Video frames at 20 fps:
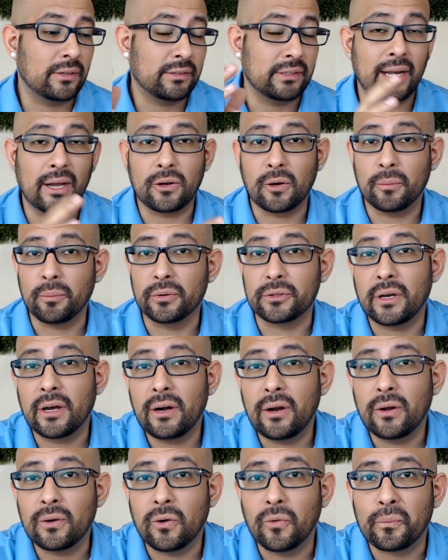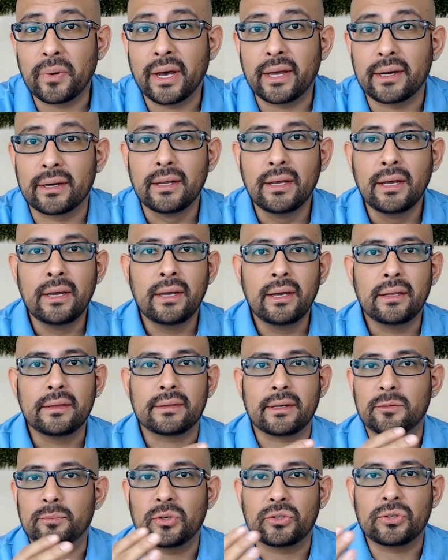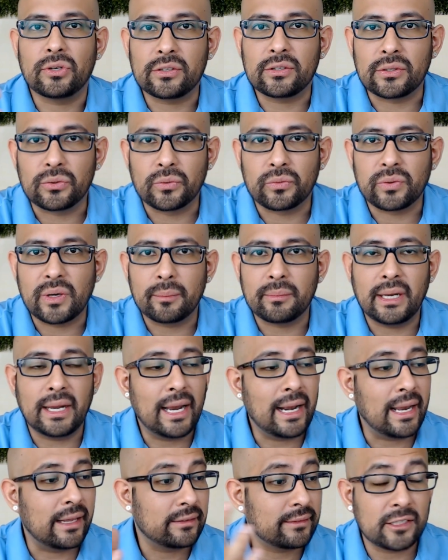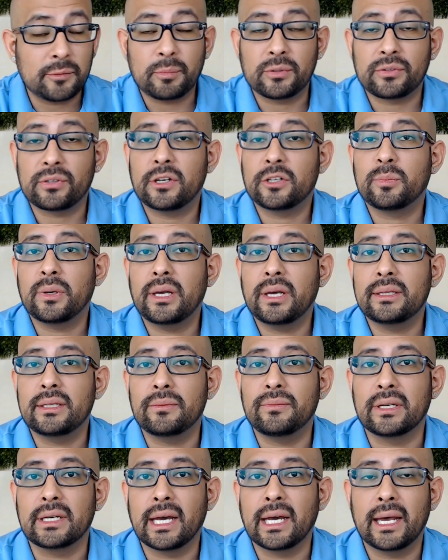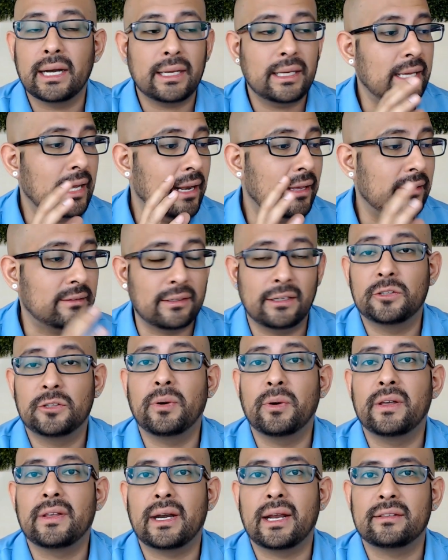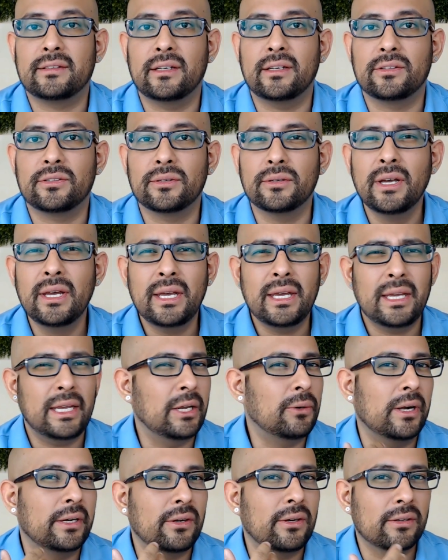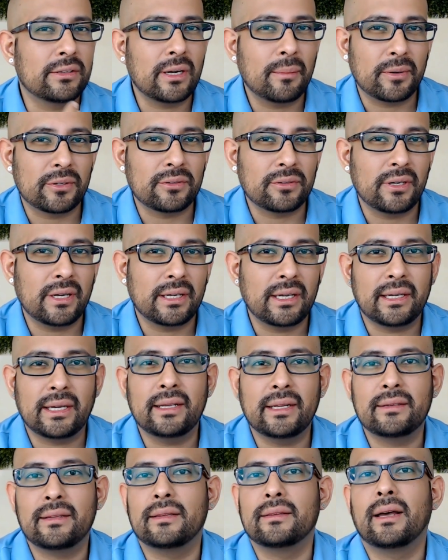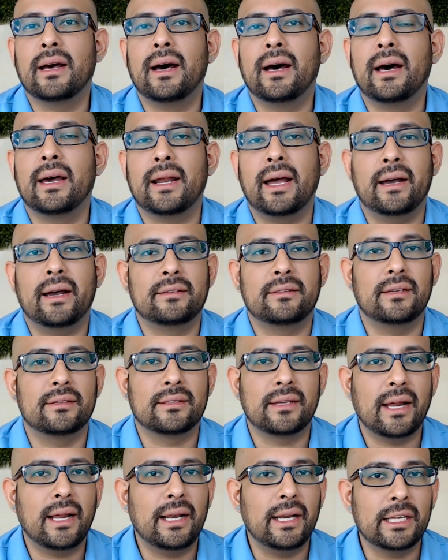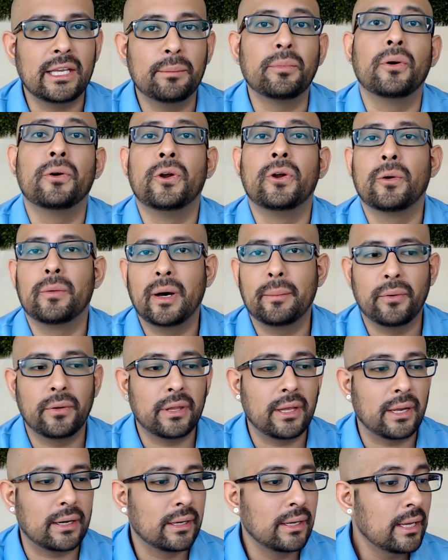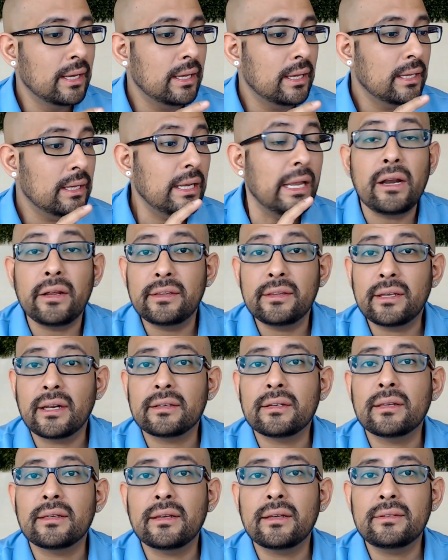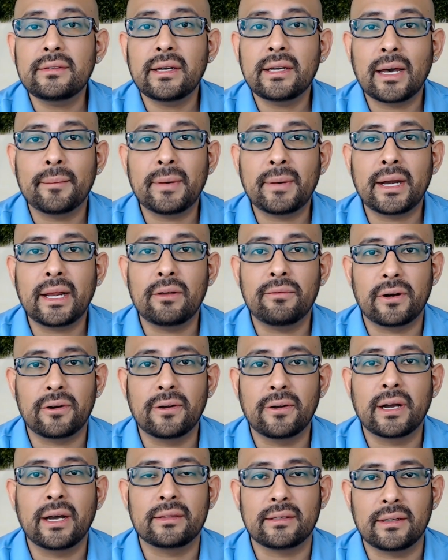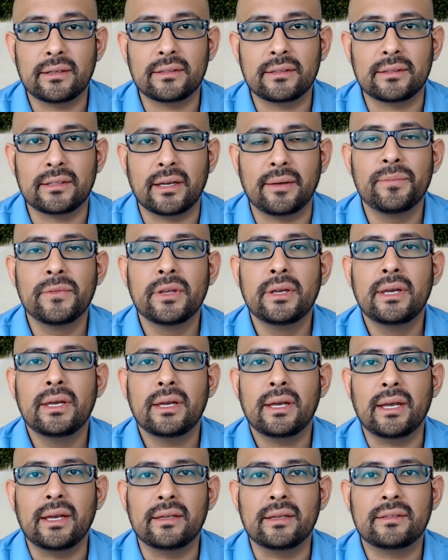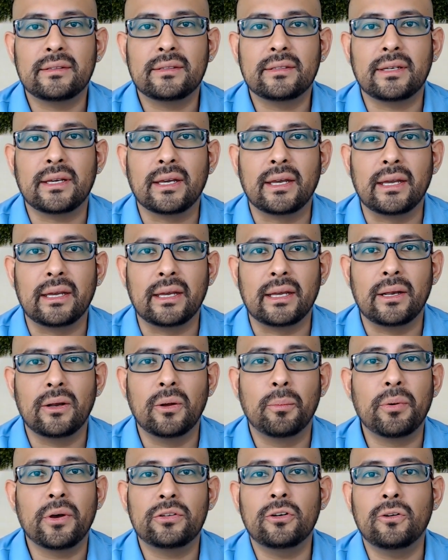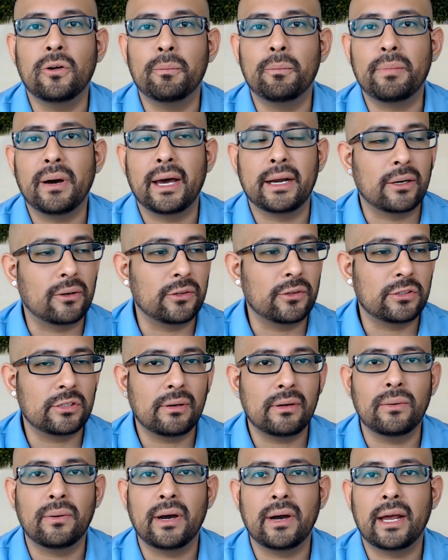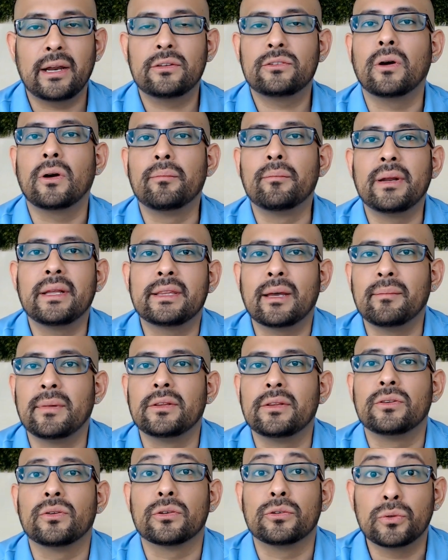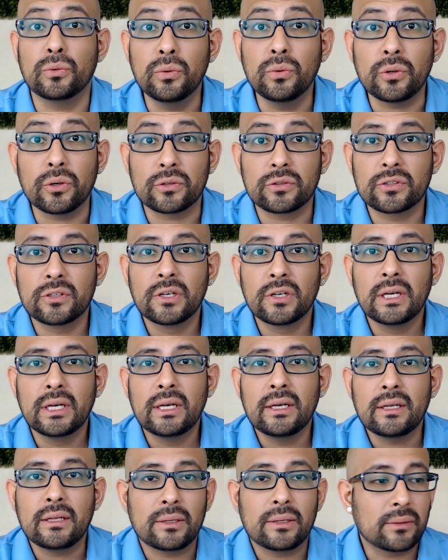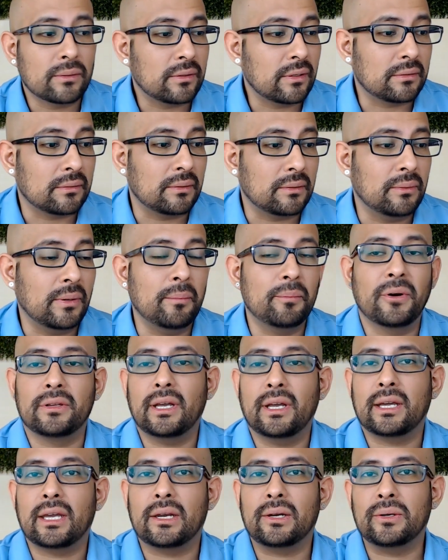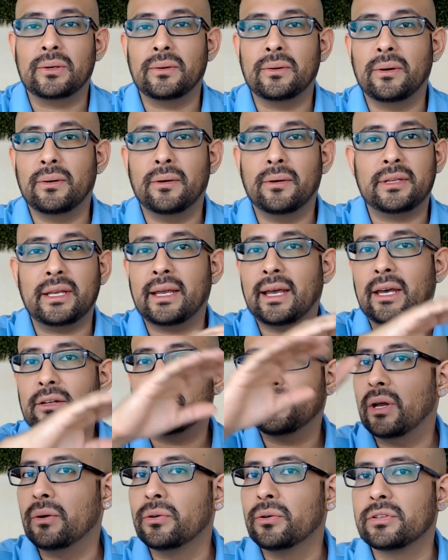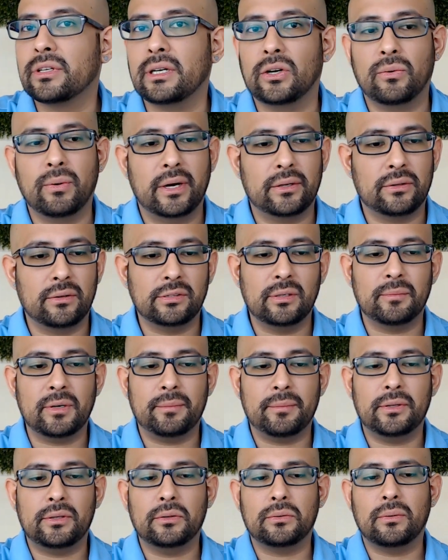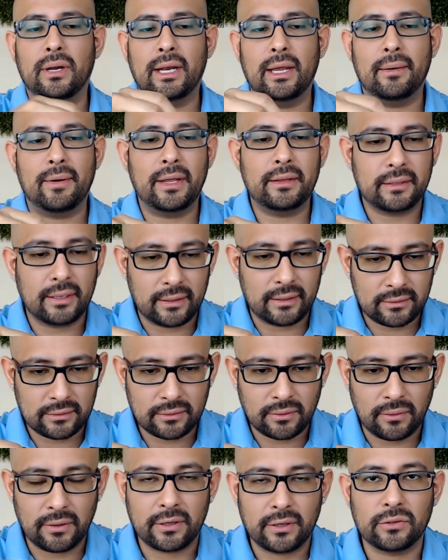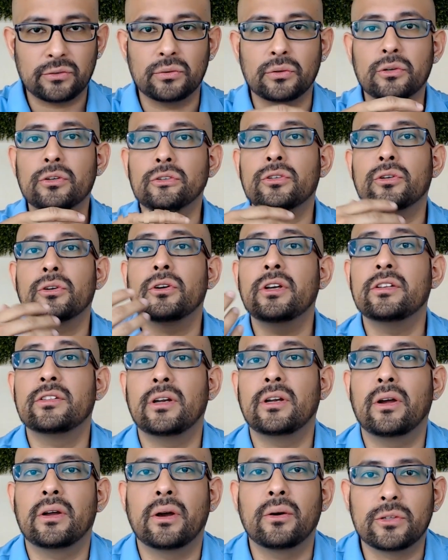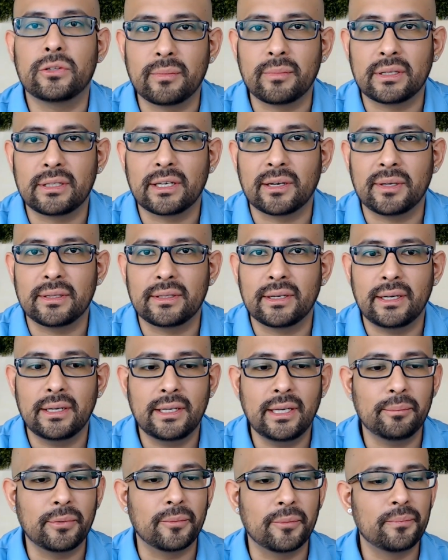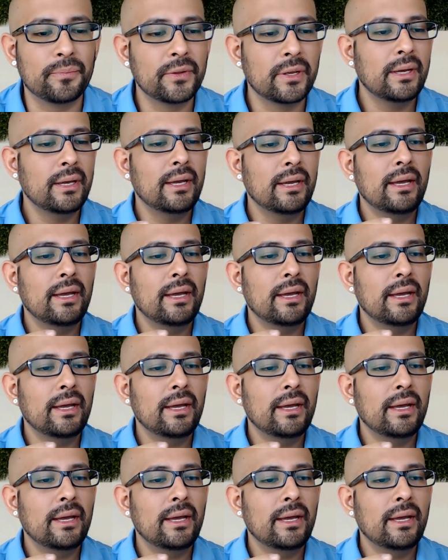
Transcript: O si la computadora la ocupan tres personas en tu familia, las tres personas pueden identificar y a las tres les puede dar acceso y cualquier otra persona que quiera intentar accesar al equipo no va a poder. Y lo interesante de esta cámara infrarroja 3D es que lo puedes ocupar inclusive en lugares completamente oscuros. Entonces, no importa que no tengas una luz en el cuarto, simplemente tú la levantas, colocas tu rostro y se lo ve automáticamente al equipo.